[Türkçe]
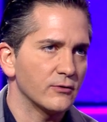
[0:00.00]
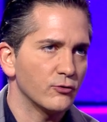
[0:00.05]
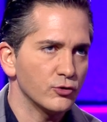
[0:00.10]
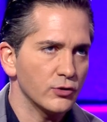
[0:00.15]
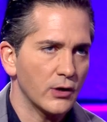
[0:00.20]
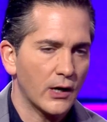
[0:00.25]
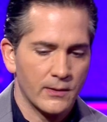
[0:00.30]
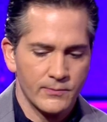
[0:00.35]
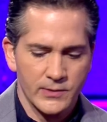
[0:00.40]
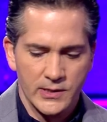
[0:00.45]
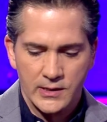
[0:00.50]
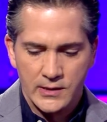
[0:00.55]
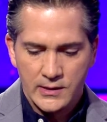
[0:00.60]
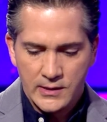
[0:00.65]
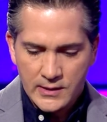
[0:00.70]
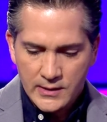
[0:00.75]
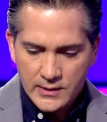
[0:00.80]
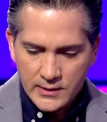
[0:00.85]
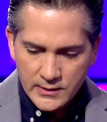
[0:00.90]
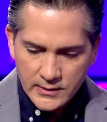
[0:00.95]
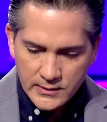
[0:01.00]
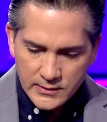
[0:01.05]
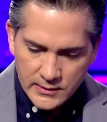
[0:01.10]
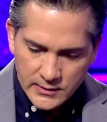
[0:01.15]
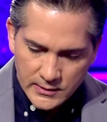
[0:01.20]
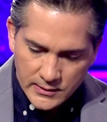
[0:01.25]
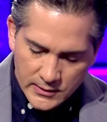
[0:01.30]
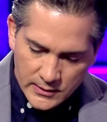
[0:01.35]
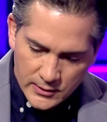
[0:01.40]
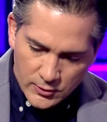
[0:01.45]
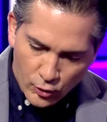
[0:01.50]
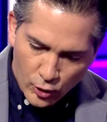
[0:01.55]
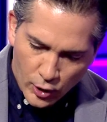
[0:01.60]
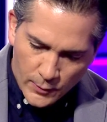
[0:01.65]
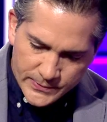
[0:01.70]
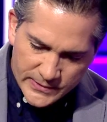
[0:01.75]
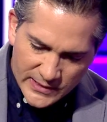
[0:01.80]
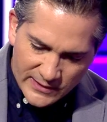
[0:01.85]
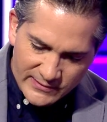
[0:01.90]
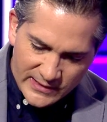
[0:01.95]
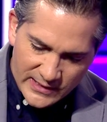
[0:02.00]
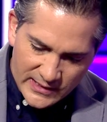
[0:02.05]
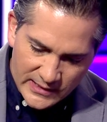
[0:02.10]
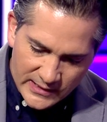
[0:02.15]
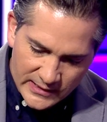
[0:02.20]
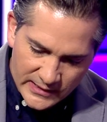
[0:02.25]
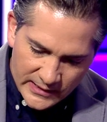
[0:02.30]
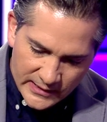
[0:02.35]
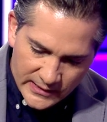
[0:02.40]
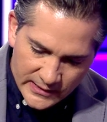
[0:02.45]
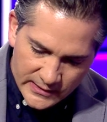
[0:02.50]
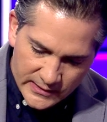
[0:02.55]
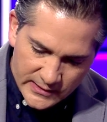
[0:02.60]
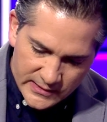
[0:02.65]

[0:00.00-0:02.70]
Onu ama Opta verileri